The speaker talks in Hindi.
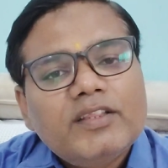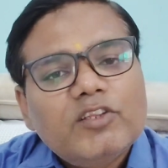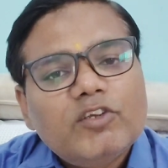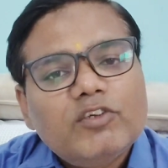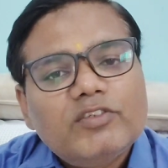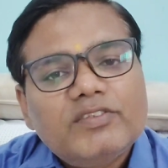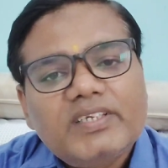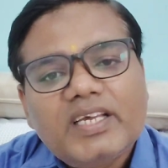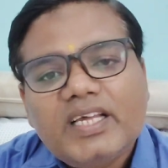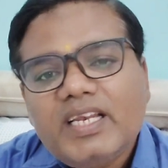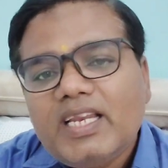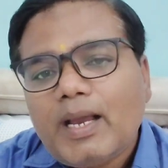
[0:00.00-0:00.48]
तो
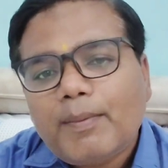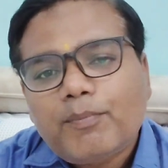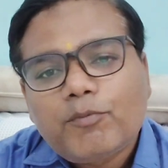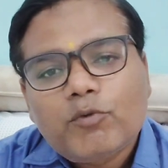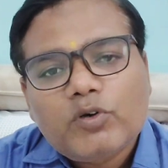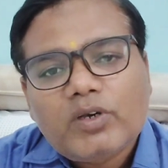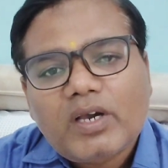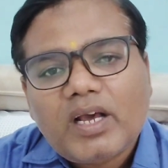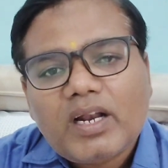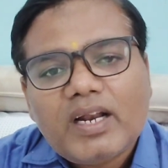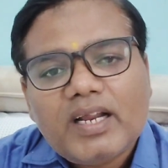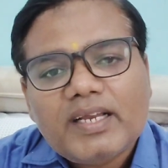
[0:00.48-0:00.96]
इसके लिए
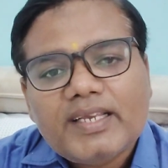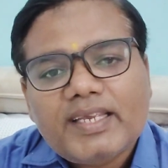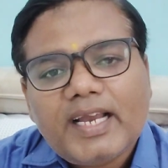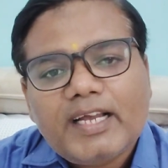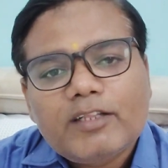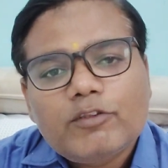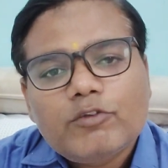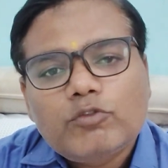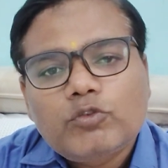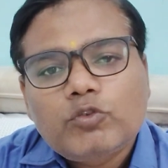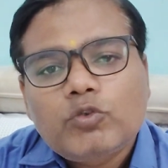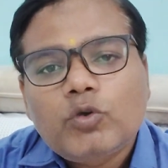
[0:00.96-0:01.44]
आपको करना
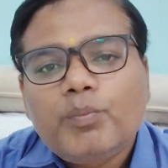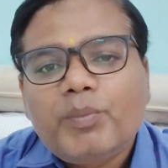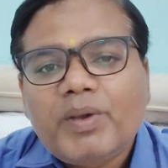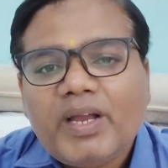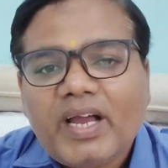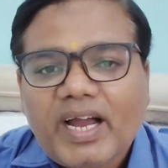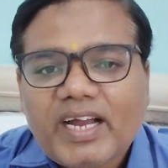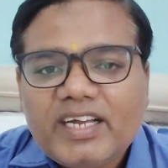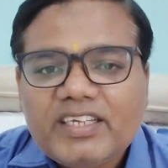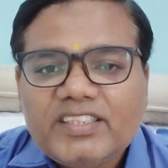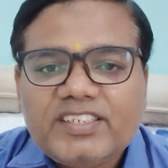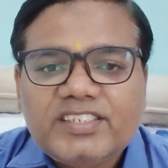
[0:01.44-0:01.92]
क्या है दोस्तों
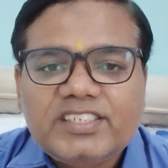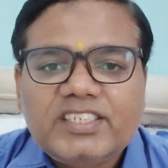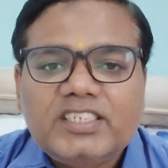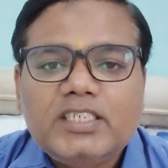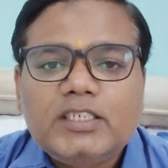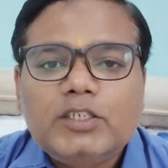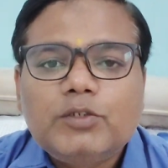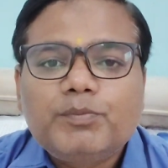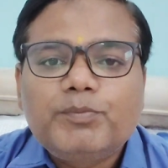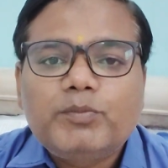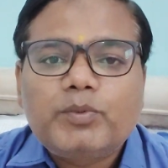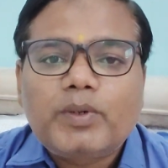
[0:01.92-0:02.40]
मैं आय
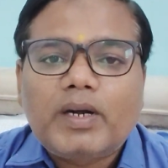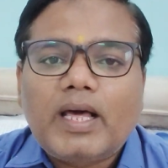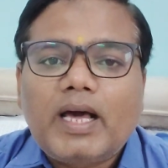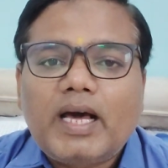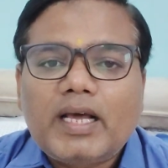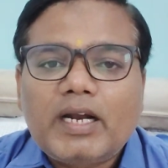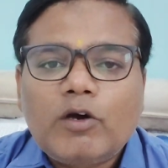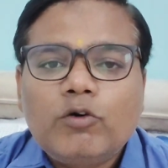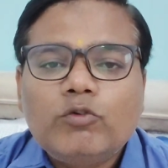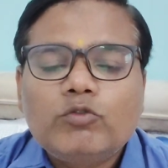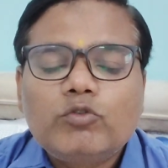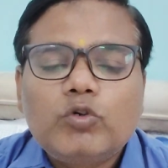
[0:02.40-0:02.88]
दृष्टि
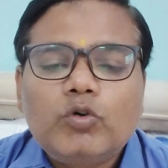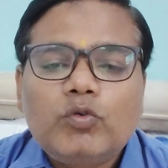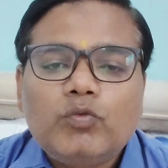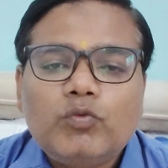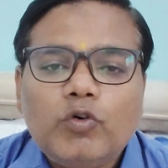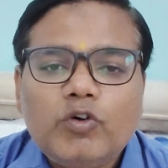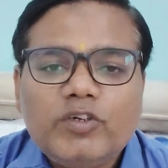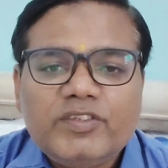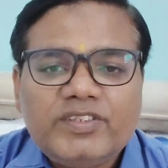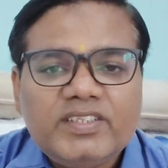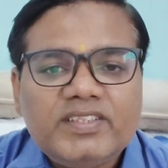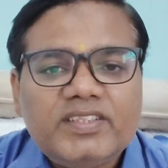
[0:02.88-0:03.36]
पढ़ा रहा हूँ जो
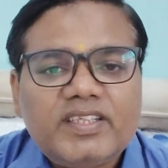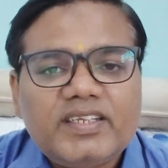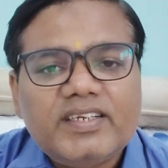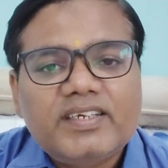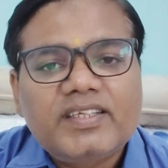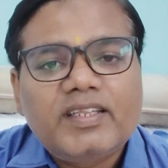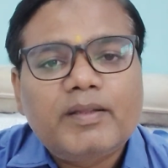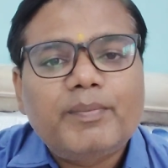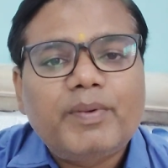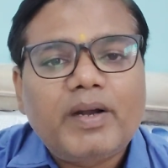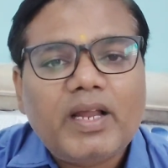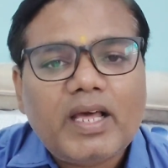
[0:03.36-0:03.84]
वो इसी
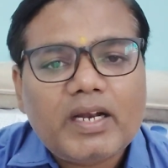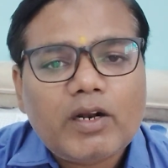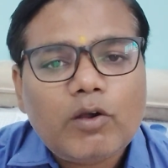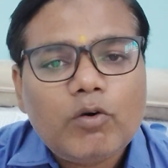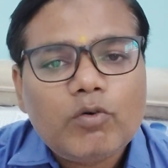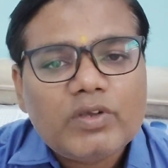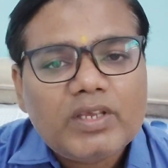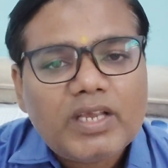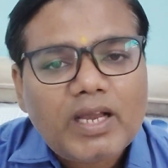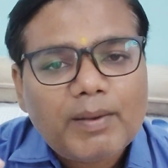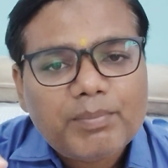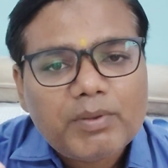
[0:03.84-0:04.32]
तरीके से पढ़ा रहा
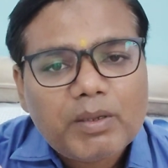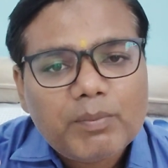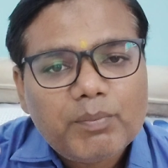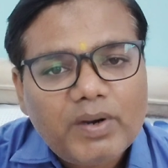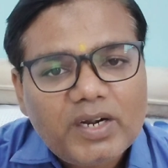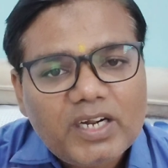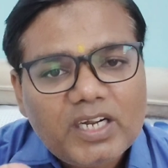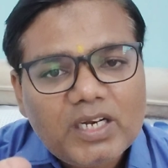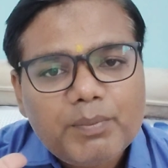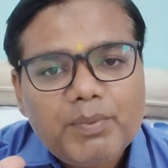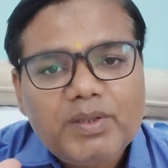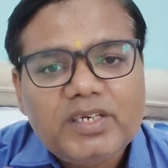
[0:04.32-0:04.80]
हूँ कि आपके
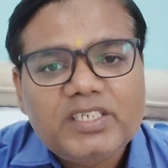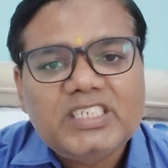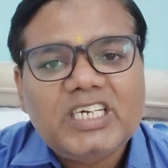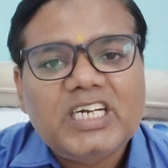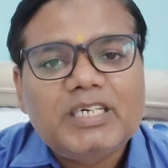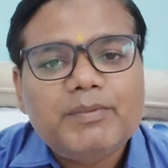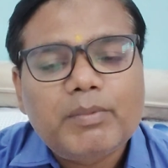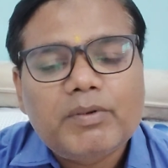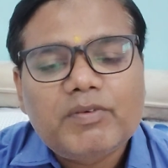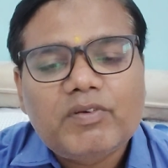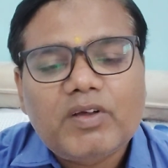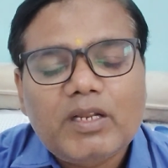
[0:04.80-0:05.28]
मल्टीपल
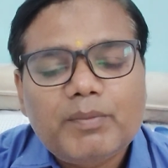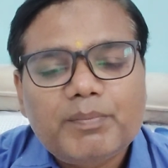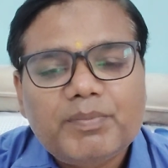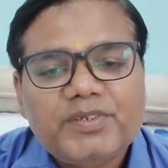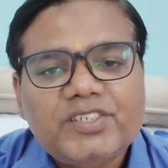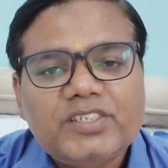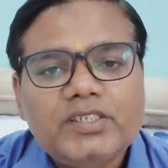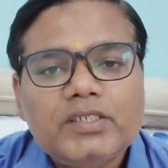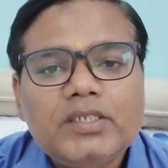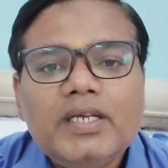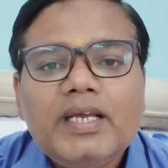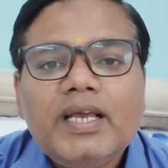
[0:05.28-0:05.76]
स्टेटमेंट वाले
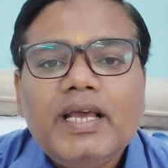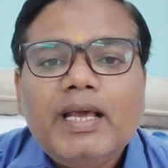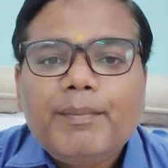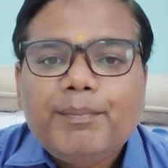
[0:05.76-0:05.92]
प्रश्न